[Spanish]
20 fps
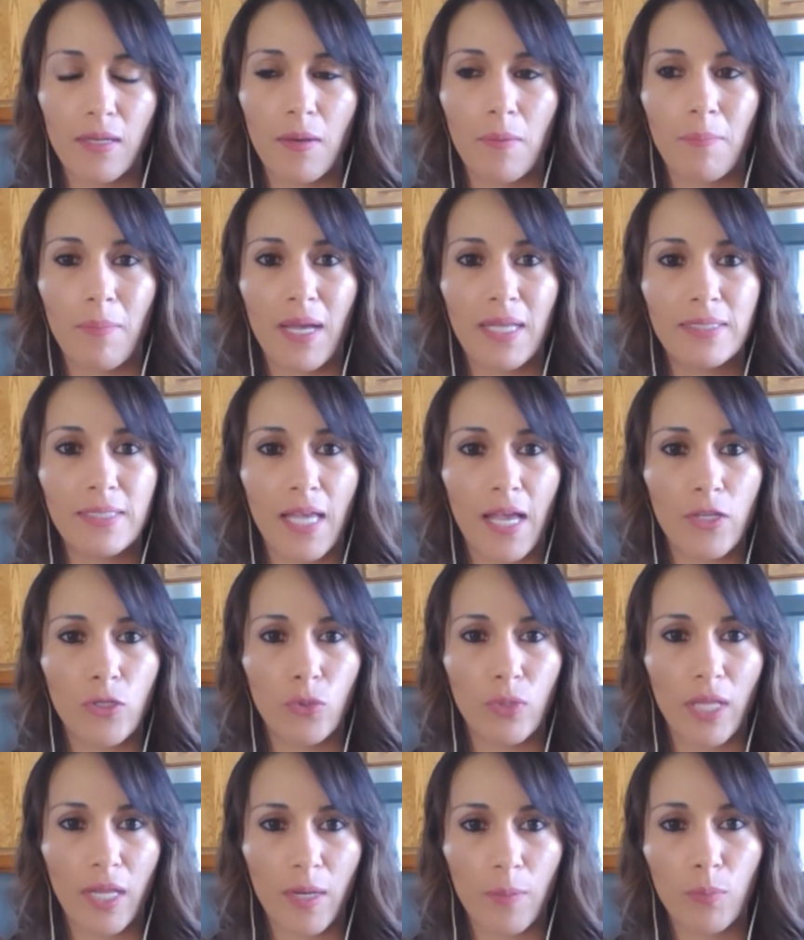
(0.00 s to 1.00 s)
vas a
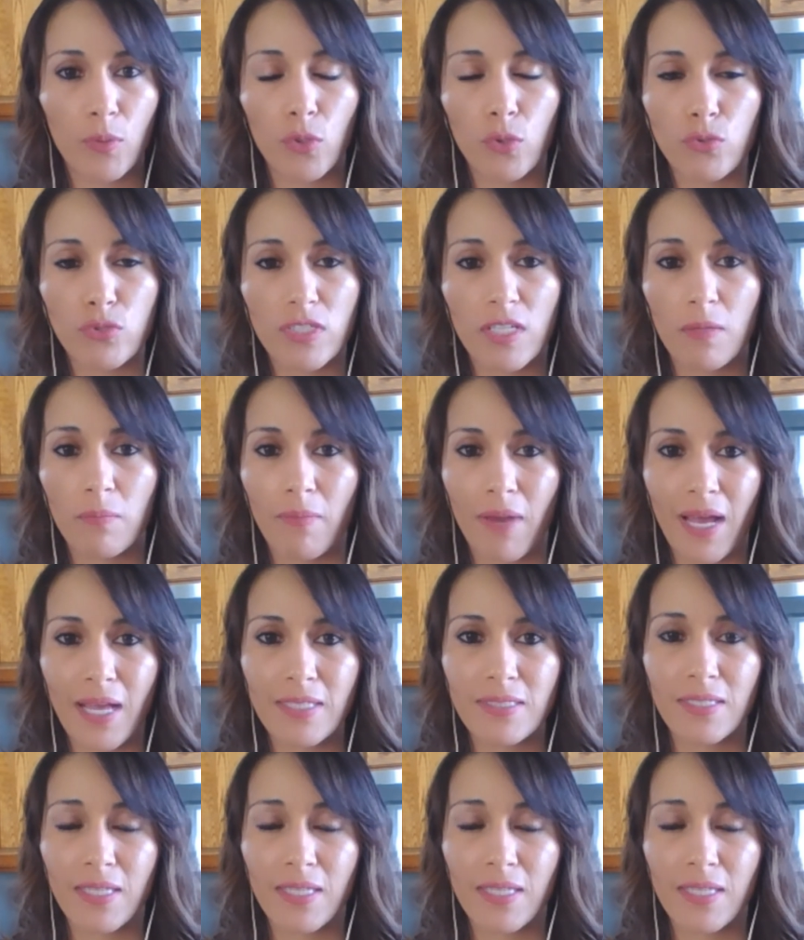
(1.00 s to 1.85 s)
ayudar a producir más